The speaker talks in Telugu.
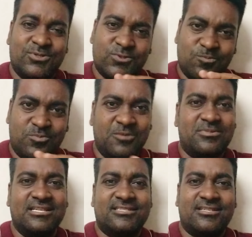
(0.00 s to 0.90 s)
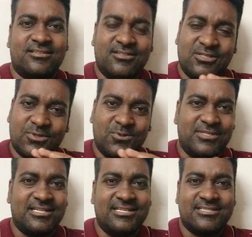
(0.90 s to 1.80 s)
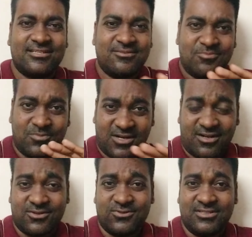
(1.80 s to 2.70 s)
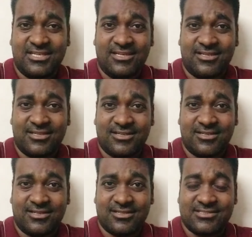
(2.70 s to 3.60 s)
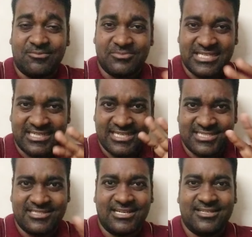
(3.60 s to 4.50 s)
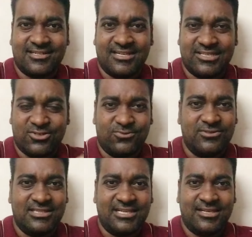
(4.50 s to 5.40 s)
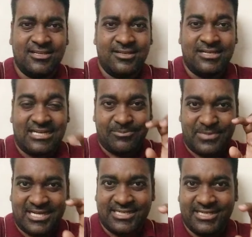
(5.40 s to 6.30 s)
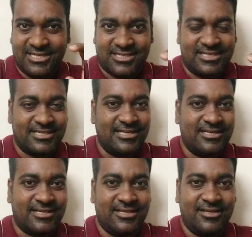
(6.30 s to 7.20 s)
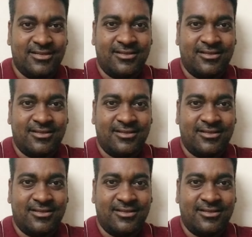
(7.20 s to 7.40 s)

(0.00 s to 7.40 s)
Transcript: సూపర్ టీజర్ గుడ్ టీజర్ బాగుంది సంథింగ్ ఈజ్ దేర్ ఏదో ఉంది ఆ పాన్ ఇండియా కంటెంట్కి